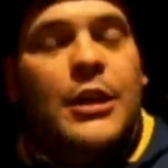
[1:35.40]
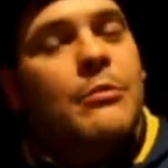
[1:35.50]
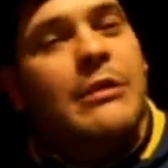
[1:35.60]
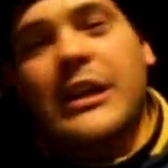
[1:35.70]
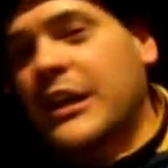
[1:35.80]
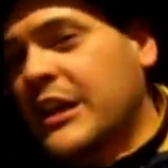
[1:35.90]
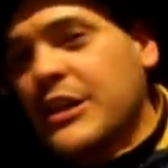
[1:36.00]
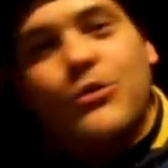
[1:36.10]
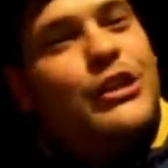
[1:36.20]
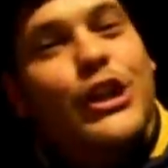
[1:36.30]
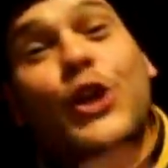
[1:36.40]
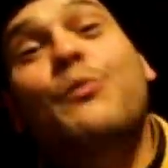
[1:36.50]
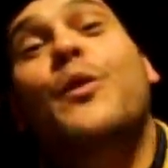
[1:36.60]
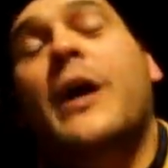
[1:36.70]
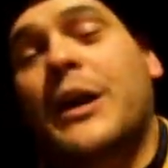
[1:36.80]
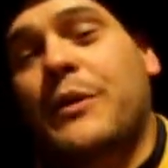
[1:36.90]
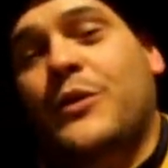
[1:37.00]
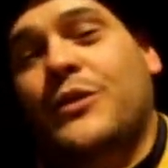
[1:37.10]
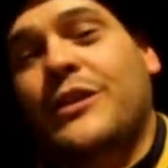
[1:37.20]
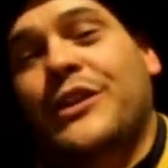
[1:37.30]
y me hizo un quilombo
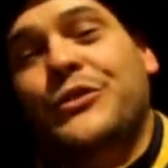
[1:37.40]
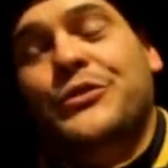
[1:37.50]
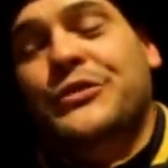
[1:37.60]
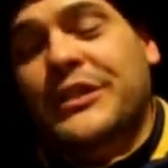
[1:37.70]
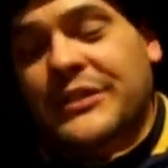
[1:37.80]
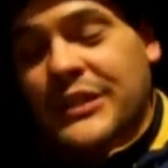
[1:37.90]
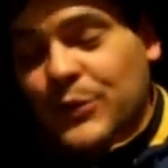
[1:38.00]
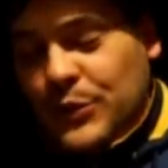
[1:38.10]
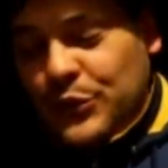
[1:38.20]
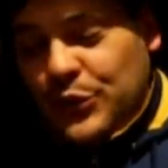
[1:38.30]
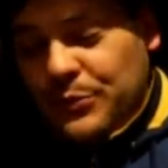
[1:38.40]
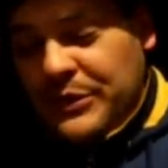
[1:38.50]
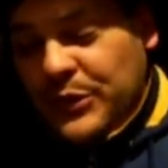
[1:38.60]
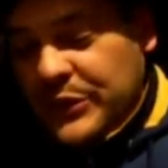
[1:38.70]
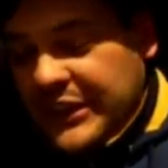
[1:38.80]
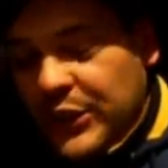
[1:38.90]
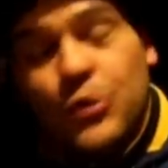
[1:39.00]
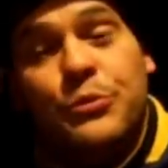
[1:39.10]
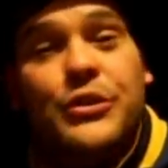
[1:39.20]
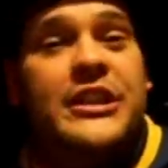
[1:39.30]
bárbaro. Entonces en un momento me di cuenta que
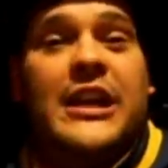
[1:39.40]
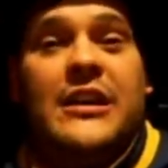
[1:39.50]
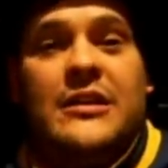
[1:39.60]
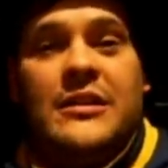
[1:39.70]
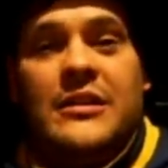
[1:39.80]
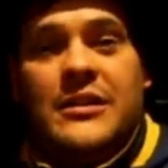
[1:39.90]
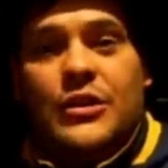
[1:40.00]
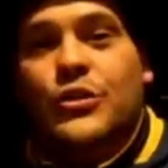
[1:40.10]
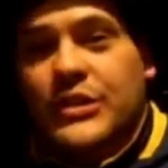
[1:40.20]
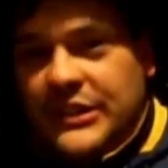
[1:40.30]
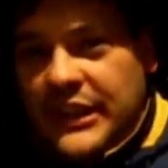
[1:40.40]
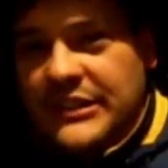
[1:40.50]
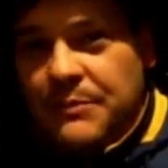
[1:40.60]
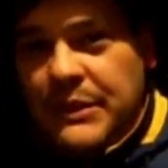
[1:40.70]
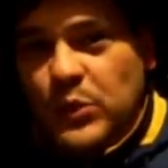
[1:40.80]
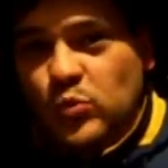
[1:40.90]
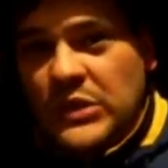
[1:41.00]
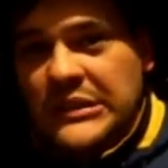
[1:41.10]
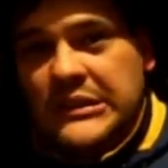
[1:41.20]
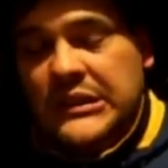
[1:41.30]
no podía contestar esas
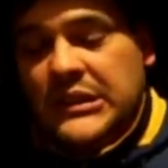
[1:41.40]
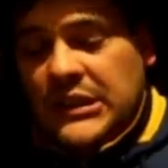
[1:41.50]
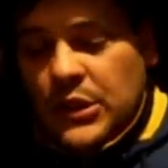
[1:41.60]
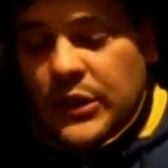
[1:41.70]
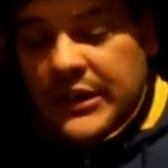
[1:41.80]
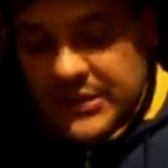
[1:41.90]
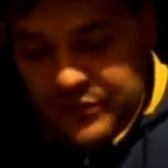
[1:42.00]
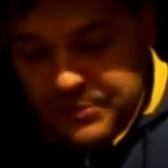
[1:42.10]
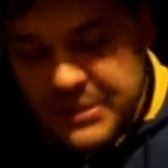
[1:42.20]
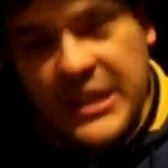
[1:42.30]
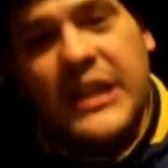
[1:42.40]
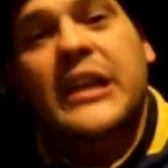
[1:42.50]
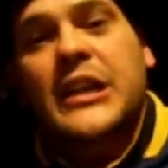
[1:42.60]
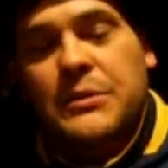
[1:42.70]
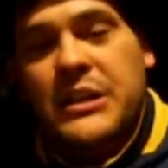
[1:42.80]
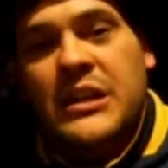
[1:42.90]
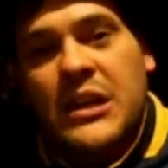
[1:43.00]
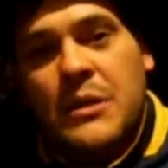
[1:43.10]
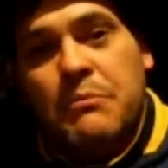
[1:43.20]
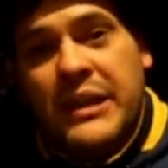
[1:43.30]
preguntas y lo que hice fue empezar a escribir
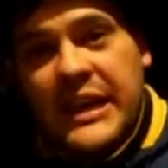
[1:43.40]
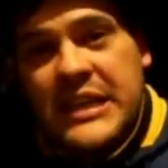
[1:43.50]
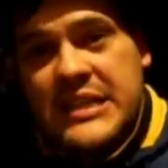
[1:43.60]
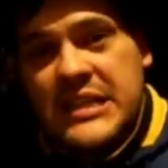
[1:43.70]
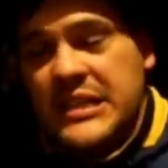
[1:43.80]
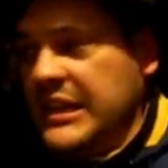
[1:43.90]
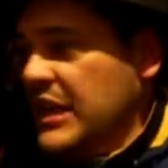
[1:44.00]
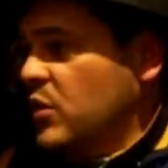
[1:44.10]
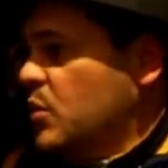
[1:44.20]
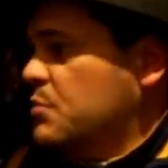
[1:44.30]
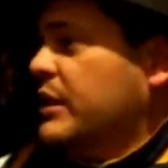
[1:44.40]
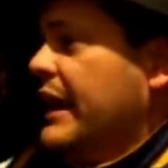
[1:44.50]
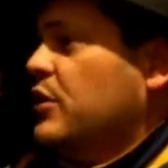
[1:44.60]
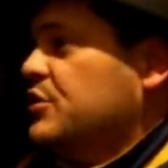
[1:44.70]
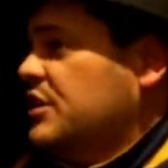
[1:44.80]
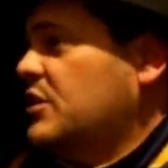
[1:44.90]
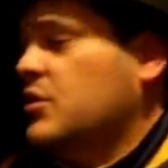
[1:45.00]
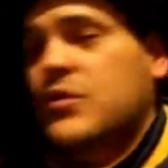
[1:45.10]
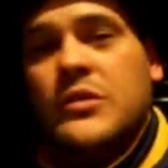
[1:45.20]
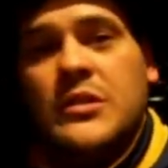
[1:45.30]
pequeñas escenas. Lo convoqué a los chicos,